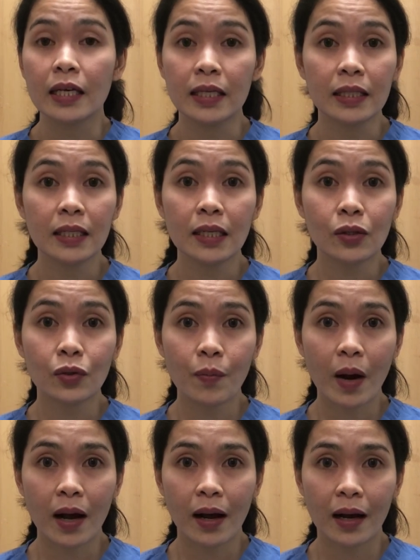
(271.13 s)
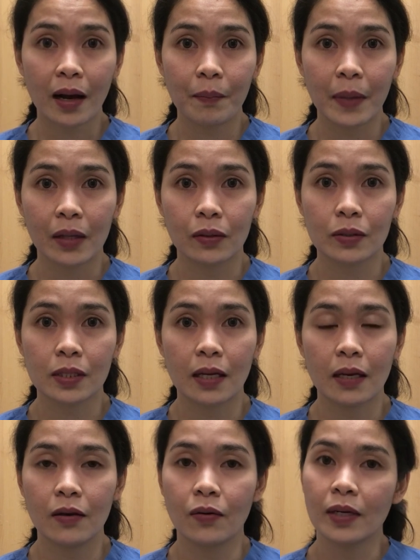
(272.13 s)
hindi ito makakaapekto sa
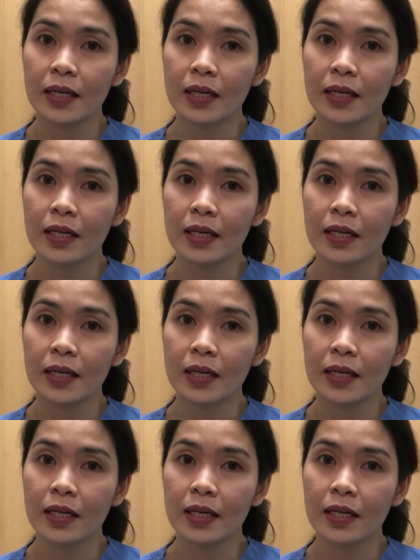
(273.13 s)
iyong